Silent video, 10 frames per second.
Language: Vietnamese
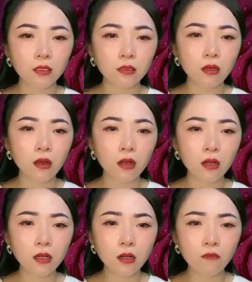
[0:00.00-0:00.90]

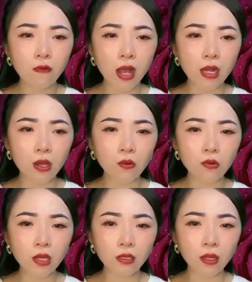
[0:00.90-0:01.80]
Tớ không phải là cô
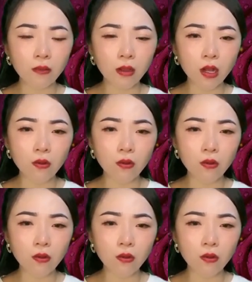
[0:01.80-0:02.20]
nhân tình mà cậu